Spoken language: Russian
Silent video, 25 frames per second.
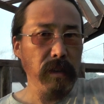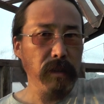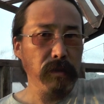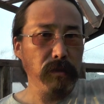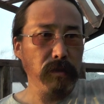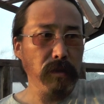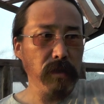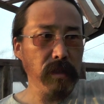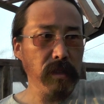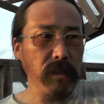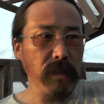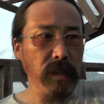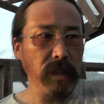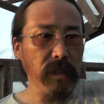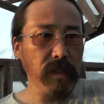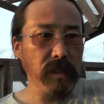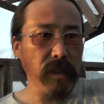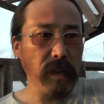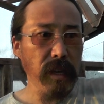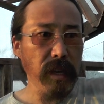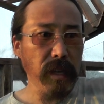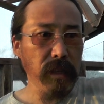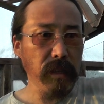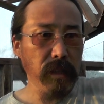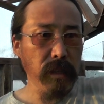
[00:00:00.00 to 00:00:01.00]
то есть на
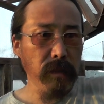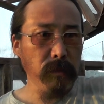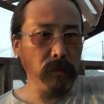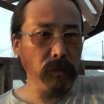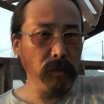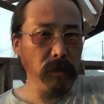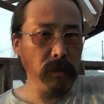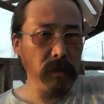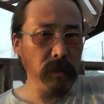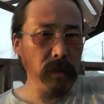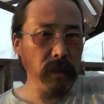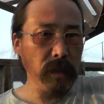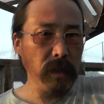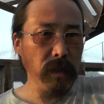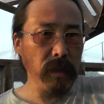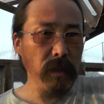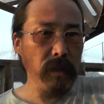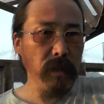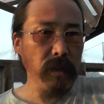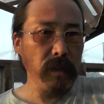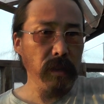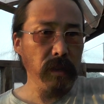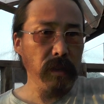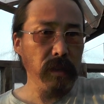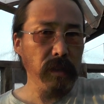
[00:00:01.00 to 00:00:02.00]
изоляторе молнии,
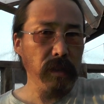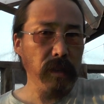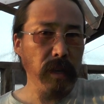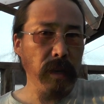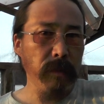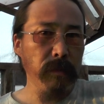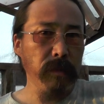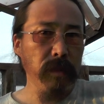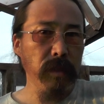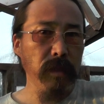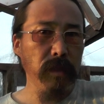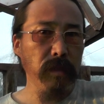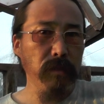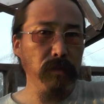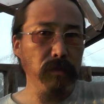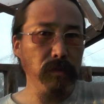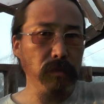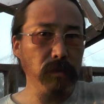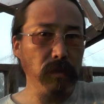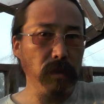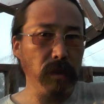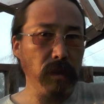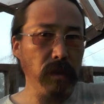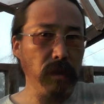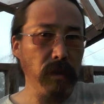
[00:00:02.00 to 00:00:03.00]
каменный
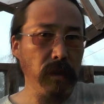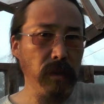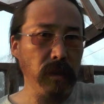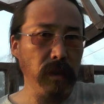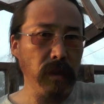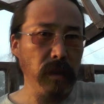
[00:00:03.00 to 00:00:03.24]
уголь,